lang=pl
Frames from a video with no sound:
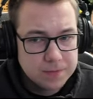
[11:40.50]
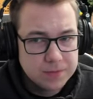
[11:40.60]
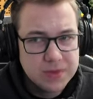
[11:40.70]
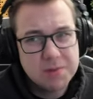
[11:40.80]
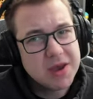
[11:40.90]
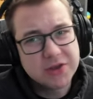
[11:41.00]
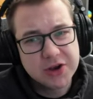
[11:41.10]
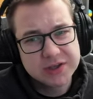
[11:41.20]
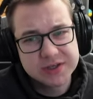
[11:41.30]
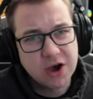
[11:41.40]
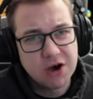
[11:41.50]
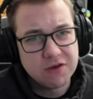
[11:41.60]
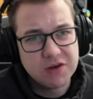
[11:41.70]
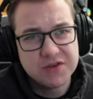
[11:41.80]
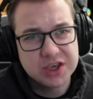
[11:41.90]
Nie będę
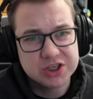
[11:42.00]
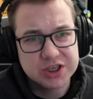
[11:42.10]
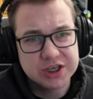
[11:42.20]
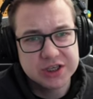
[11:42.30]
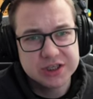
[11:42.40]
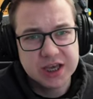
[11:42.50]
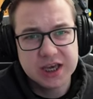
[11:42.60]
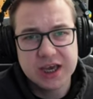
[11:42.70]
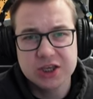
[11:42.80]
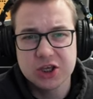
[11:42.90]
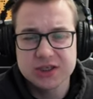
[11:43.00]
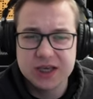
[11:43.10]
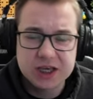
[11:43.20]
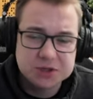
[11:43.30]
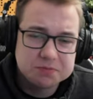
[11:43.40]
ryzykował, wiecie, jak, jak to jest
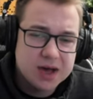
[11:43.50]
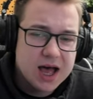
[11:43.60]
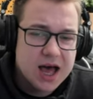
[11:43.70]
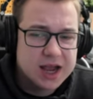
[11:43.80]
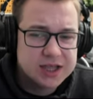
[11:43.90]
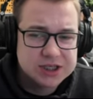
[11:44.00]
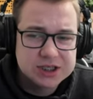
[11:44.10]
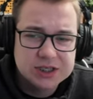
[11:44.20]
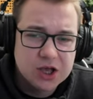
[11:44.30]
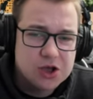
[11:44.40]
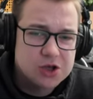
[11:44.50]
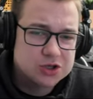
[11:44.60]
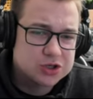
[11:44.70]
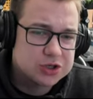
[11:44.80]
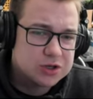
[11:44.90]
jakaś para czy
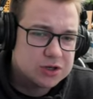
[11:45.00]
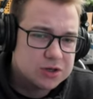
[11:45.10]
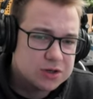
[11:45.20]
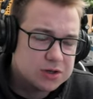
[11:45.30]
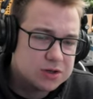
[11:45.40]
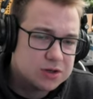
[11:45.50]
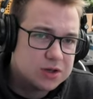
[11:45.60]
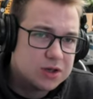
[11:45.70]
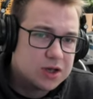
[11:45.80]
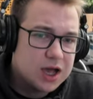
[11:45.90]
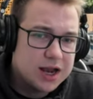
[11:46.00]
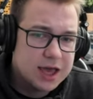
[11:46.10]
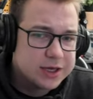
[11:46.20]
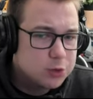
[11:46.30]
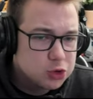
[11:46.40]
coś. Ale
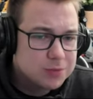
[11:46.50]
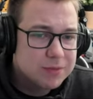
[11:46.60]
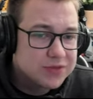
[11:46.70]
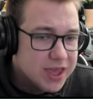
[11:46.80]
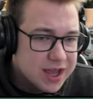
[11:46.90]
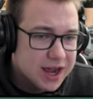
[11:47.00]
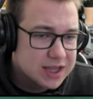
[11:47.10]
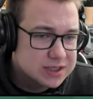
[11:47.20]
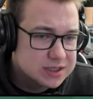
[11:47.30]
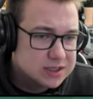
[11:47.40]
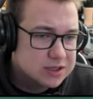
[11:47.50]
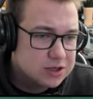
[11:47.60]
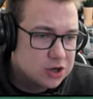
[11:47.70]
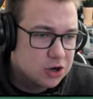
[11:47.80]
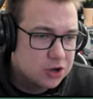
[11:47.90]
jak już mam teraz
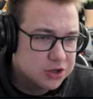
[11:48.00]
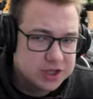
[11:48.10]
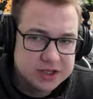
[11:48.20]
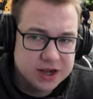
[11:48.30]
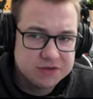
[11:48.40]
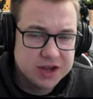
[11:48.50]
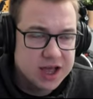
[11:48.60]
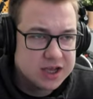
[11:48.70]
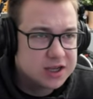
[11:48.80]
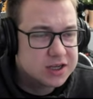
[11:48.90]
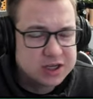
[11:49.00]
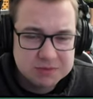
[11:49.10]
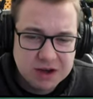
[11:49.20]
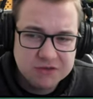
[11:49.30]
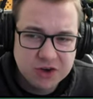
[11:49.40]
kolor na treflach,
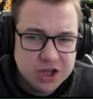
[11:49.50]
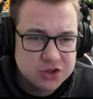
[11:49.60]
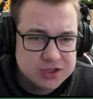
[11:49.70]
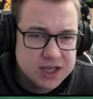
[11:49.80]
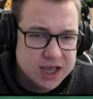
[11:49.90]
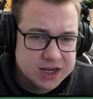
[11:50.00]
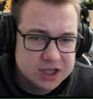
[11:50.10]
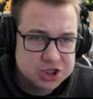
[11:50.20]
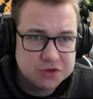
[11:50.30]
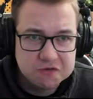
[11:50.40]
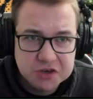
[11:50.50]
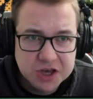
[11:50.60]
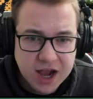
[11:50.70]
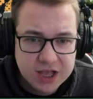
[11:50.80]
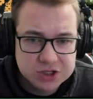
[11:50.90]
chyba wolę to zagrać i
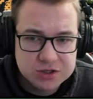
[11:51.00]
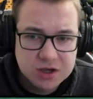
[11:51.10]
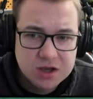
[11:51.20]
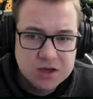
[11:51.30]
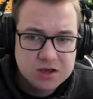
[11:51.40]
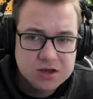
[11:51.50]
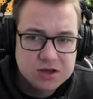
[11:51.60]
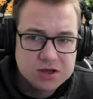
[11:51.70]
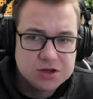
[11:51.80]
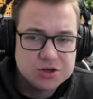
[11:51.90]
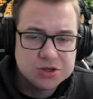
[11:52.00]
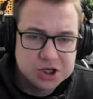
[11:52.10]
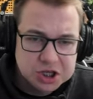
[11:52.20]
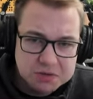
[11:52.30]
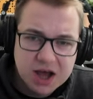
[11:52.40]
wygrać. I
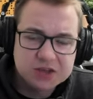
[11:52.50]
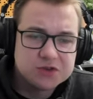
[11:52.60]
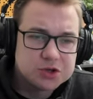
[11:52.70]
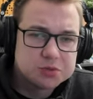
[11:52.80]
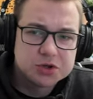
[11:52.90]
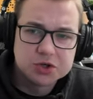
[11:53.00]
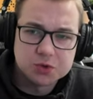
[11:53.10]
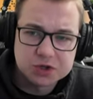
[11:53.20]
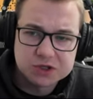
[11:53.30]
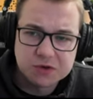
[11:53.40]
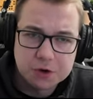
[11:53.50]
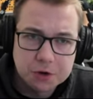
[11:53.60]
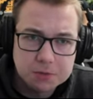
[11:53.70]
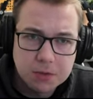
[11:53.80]
się nie martwić o przyszłość swoją.